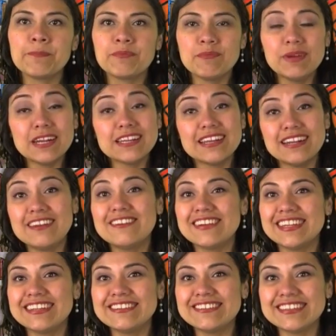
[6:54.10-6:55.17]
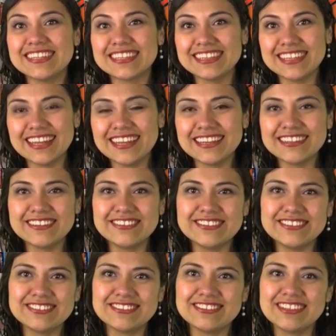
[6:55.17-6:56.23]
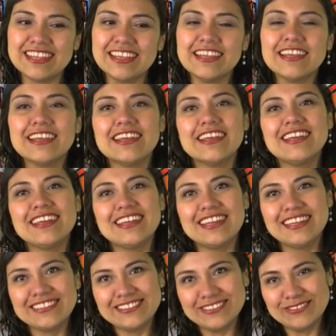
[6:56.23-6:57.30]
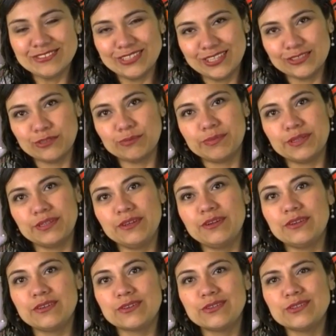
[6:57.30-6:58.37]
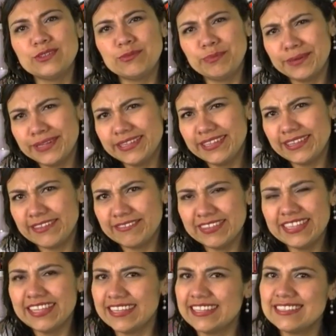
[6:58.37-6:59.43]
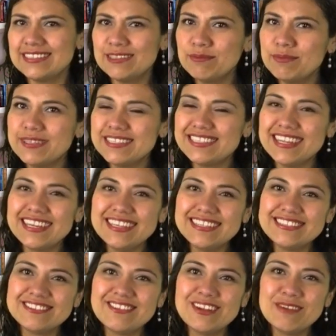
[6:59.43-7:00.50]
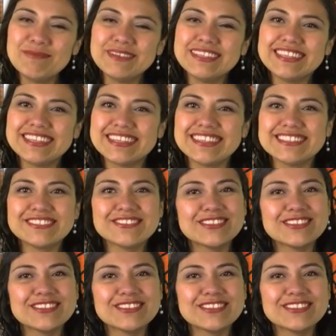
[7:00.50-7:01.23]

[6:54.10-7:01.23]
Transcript: para que logren conectar con su ser superior, con su parte divina, que siempre está ahí, solamente que son